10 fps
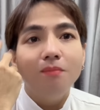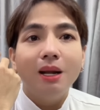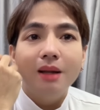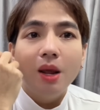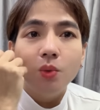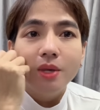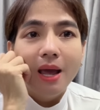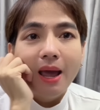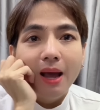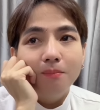mà đeo
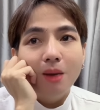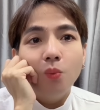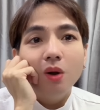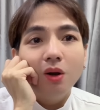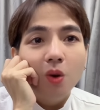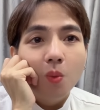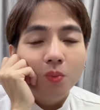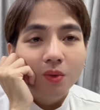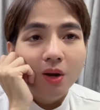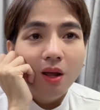vàng bận quần cục
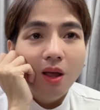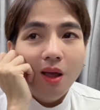rồi đó